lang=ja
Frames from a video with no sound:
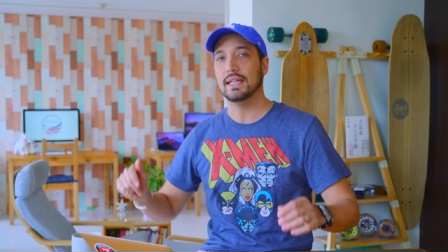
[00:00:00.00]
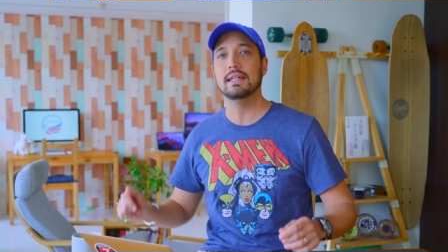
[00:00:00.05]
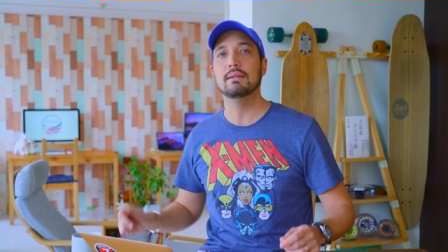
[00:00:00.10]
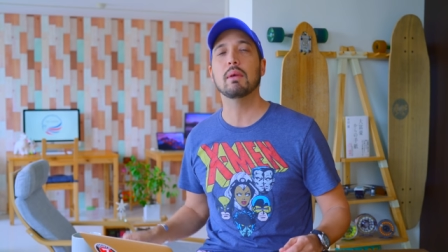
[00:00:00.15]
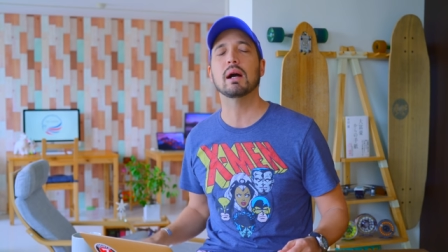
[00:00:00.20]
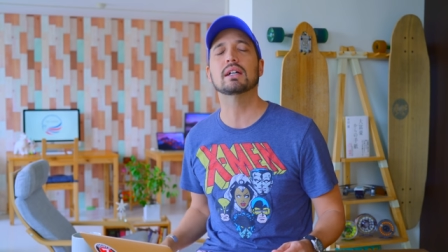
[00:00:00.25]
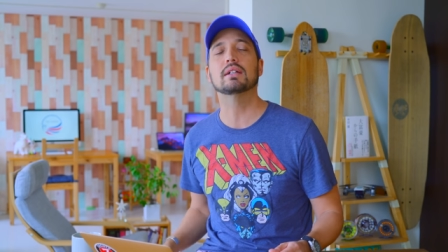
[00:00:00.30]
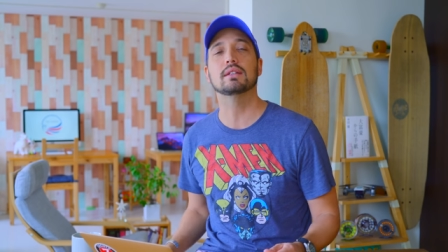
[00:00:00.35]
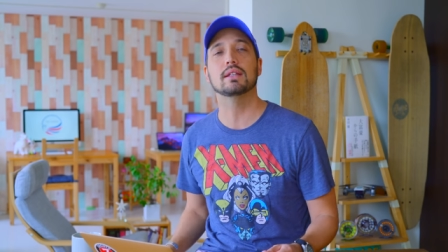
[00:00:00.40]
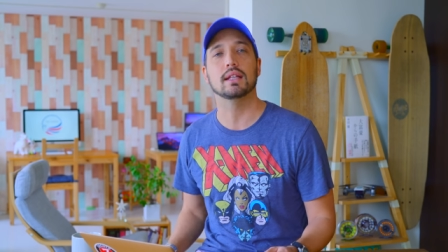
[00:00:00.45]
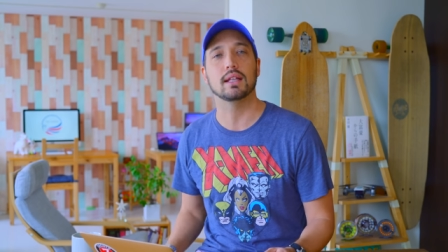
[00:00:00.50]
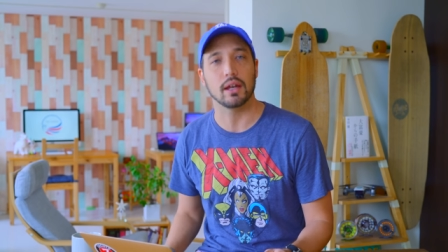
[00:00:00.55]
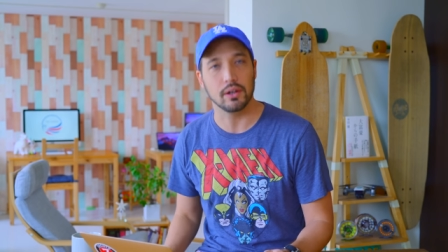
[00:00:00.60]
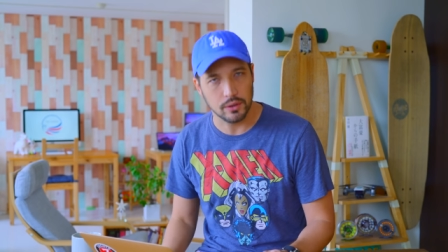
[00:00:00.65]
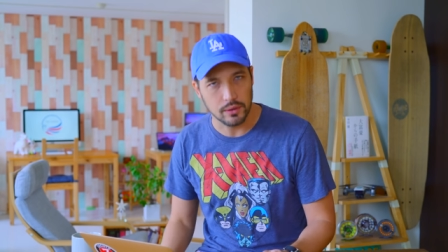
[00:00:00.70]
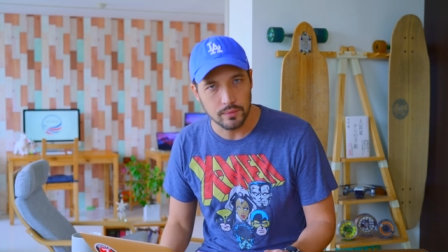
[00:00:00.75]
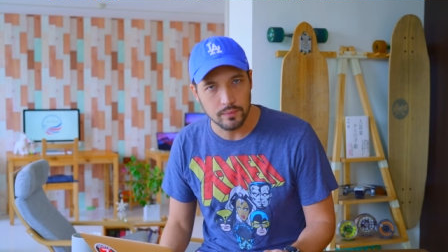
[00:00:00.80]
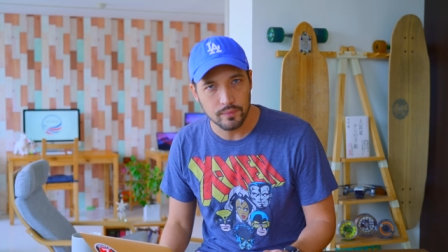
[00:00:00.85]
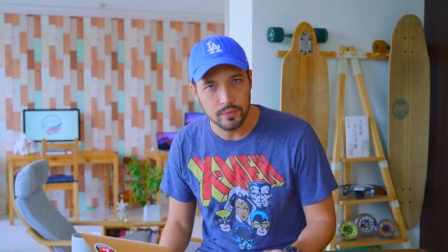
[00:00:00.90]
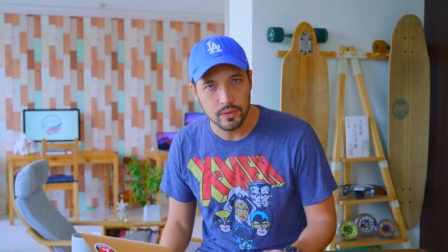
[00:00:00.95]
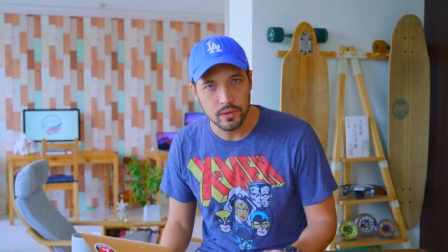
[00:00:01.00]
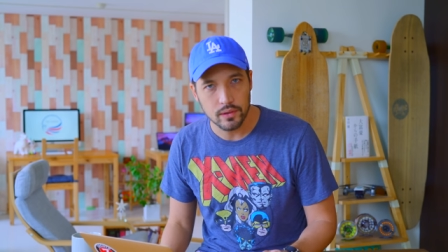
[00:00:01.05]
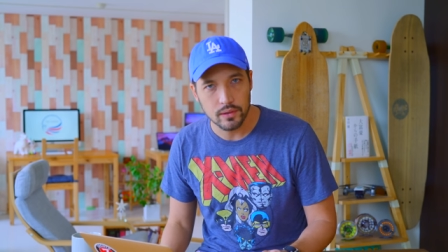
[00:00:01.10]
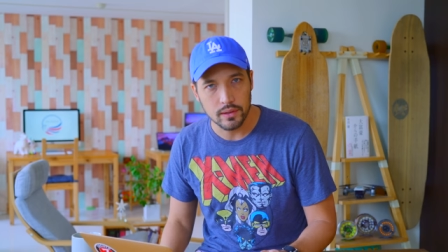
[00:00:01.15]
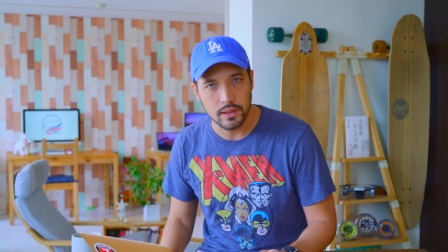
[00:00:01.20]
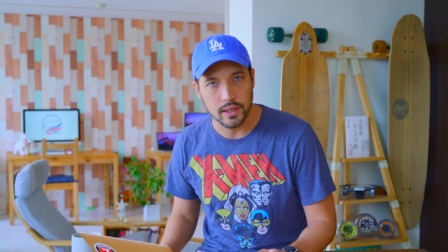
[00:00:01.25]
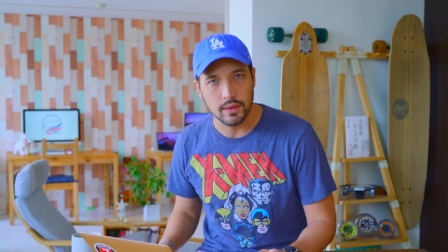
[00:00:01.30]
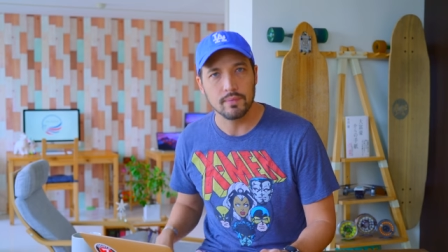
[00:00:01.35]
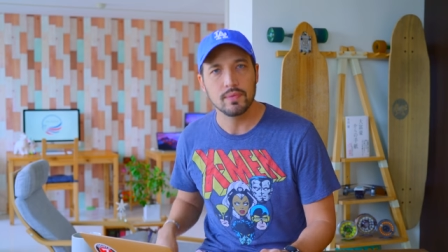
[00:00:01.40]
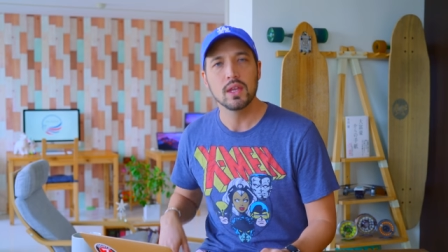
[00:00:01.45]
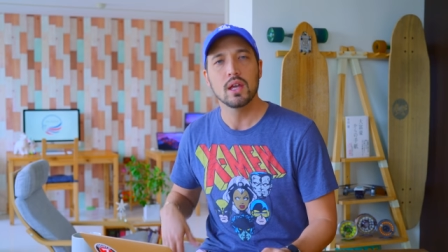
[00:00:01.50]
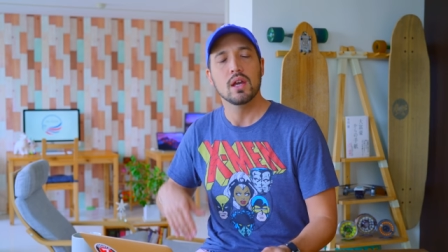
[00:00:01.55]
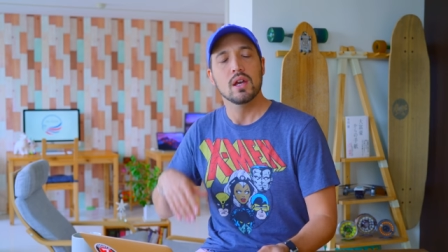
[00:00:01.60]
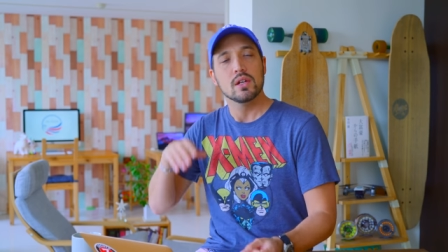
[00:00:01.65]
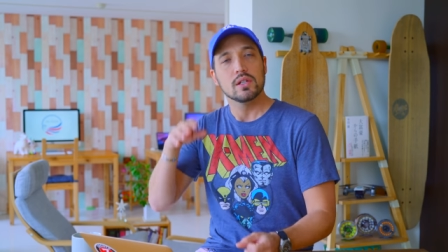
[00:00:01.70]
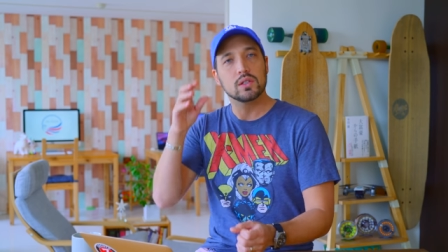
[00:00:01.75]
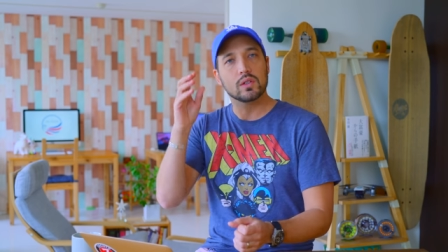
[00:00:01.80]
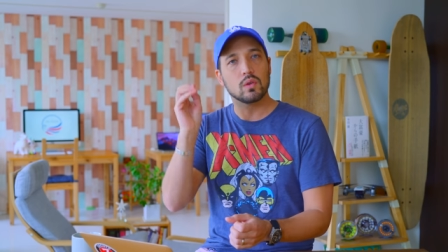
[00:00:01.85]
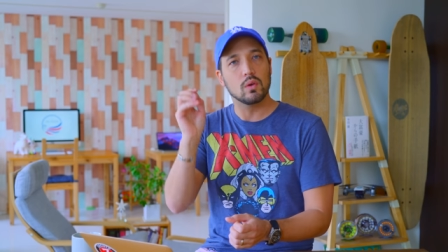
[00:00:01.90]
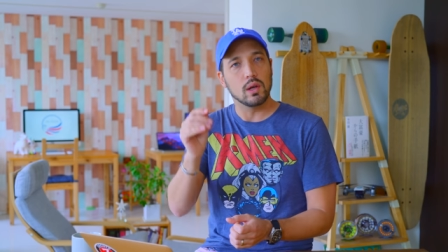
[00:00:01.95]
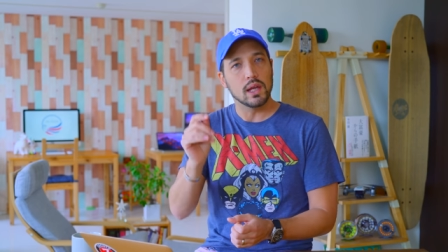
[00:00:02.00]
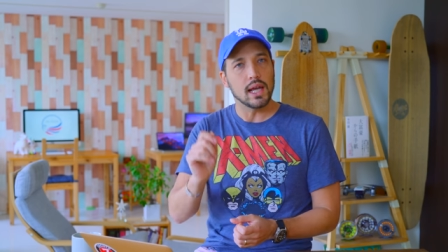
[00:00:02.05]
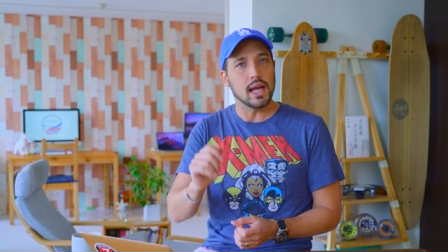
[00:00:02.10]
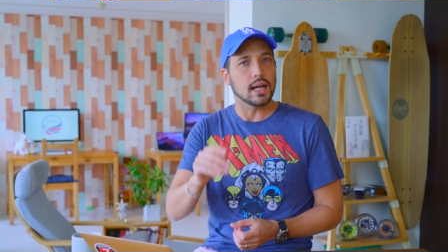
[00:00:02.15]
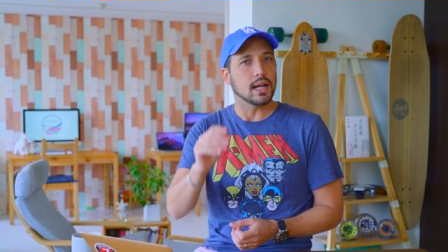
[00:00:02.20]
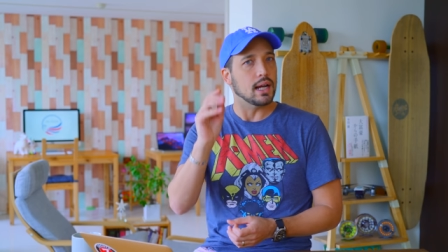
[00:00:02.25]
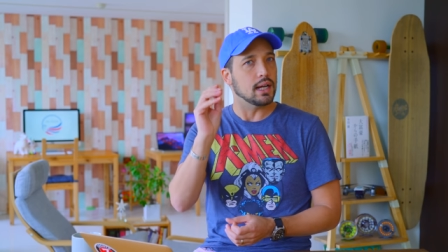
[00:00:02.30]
て言いまくってたの。それが